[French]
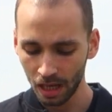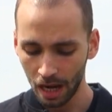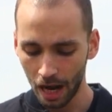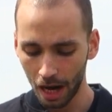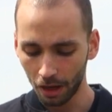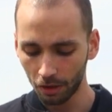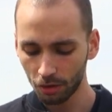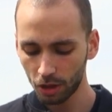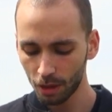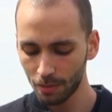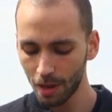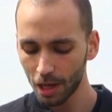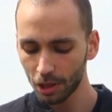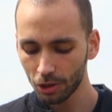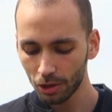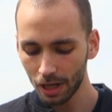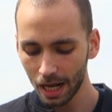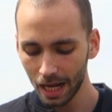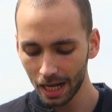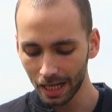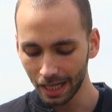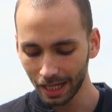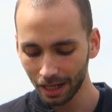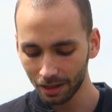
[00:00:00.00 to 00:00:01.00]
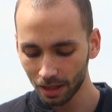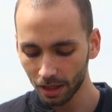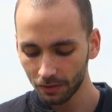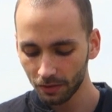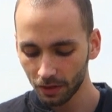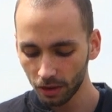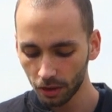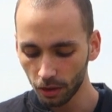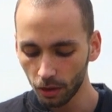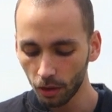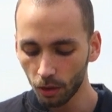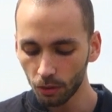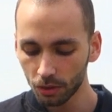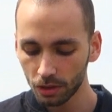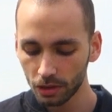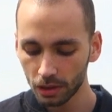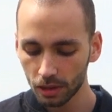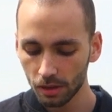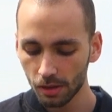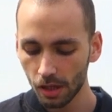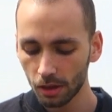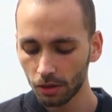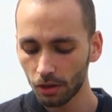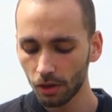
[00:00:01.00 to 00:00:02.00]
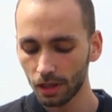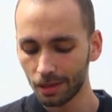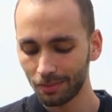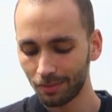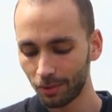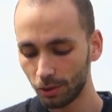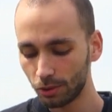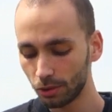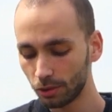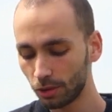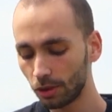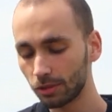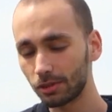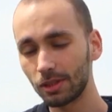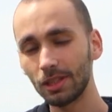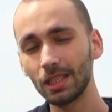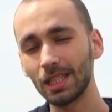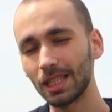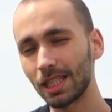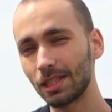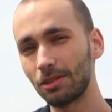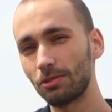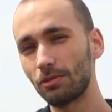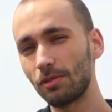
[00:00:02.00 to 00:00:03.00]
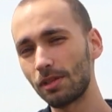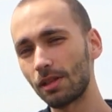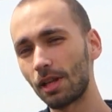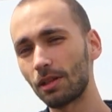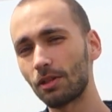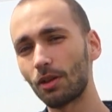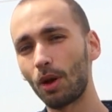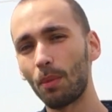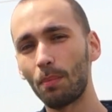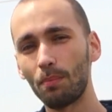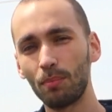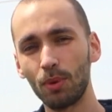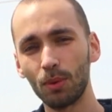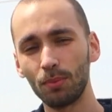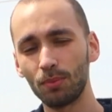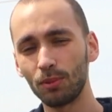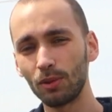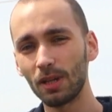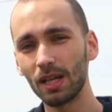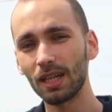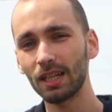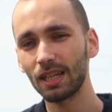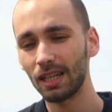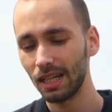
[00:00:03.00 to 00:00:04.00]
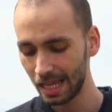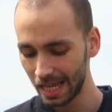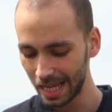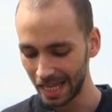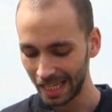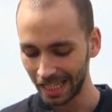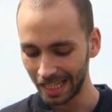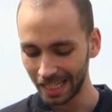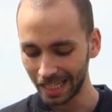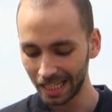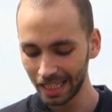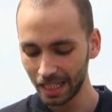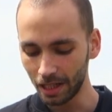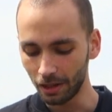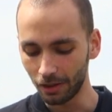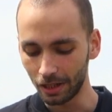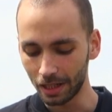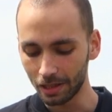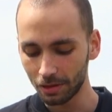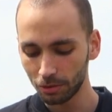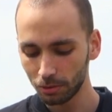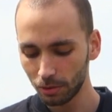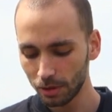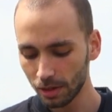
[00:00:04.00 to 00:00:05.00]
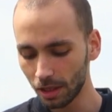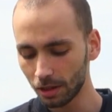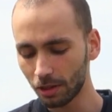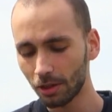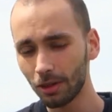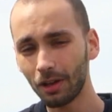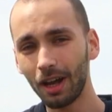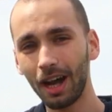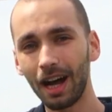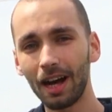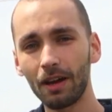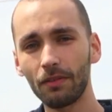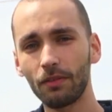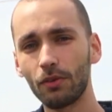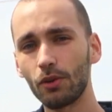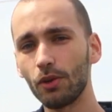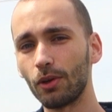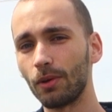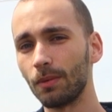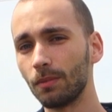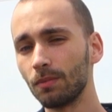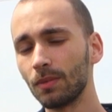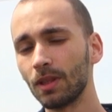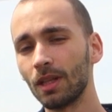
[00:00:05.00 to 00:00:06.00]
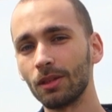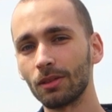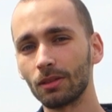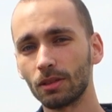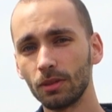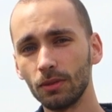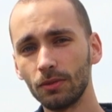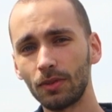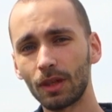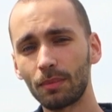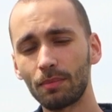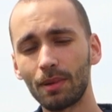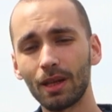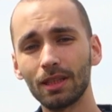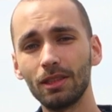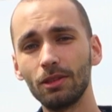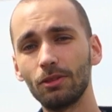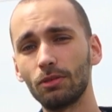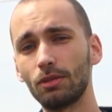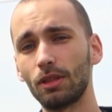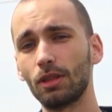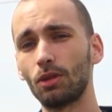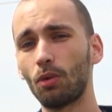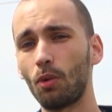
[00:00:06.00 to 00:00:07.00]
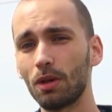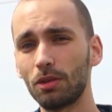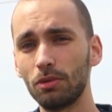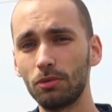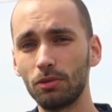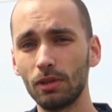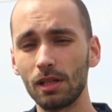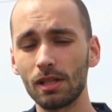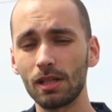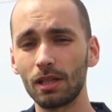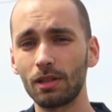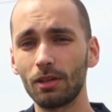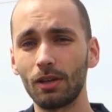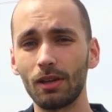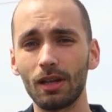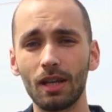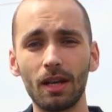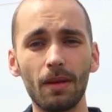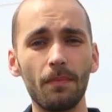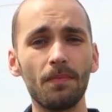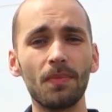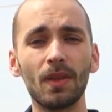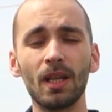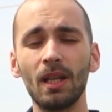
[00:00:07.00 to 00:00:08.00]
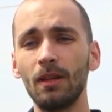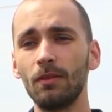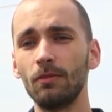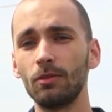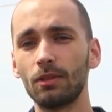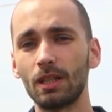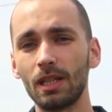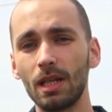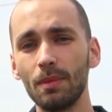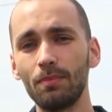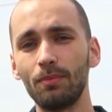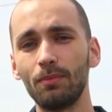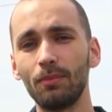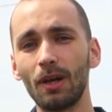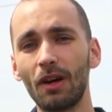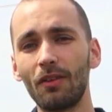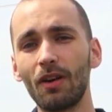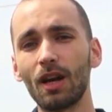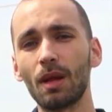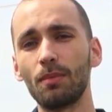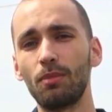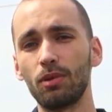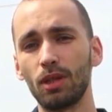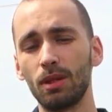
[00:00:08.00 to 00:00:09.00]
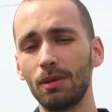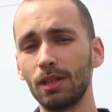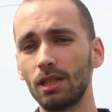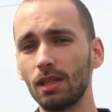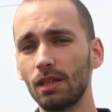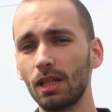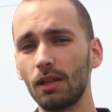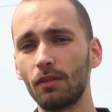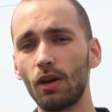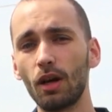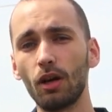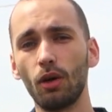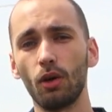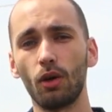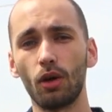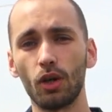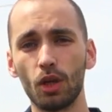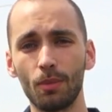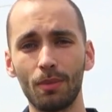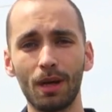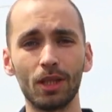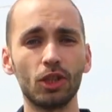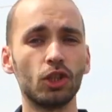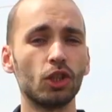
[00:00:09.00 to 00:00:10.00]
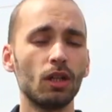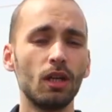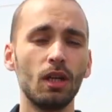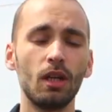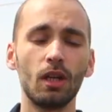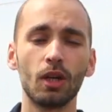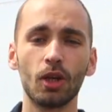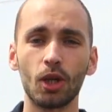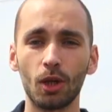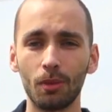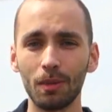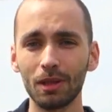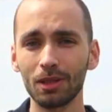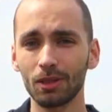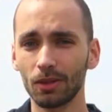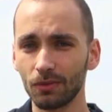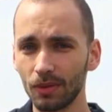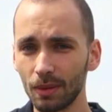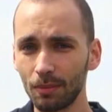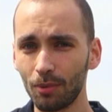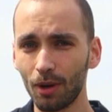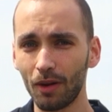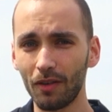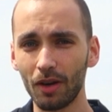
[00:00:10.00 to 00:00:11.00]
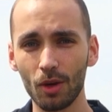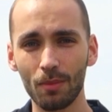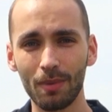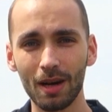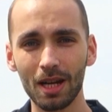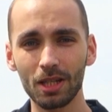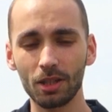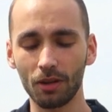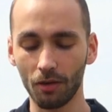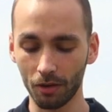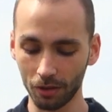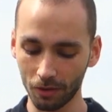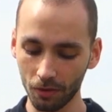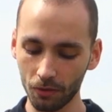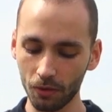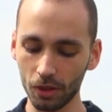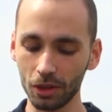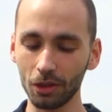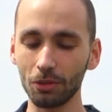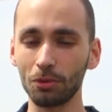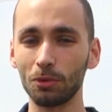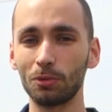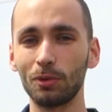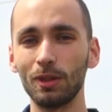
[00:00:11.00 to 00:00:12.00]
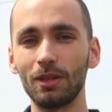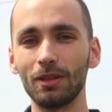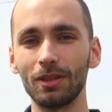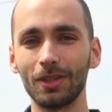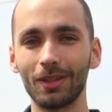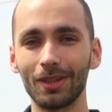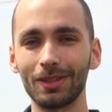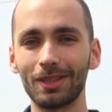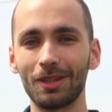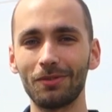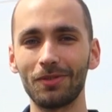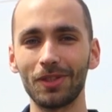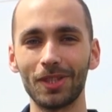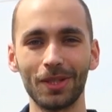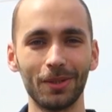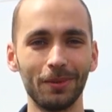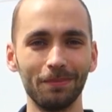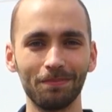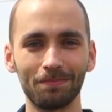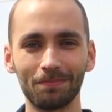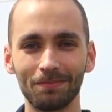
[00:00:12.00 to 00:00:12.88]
Alors ce badge-là est réservé aux utilisateurs les plus authentiques, les utilisateurs populaires et euh, les utilisateurs influents. Donc si vous faites partie de ces trois utilisateurs-là, vous allez avoir la possibilité d'avoir euh, le badge. Comment est-ce qu'on fait pour avoir le badge Je vais vous le dire tout de suite dans cette vidéo.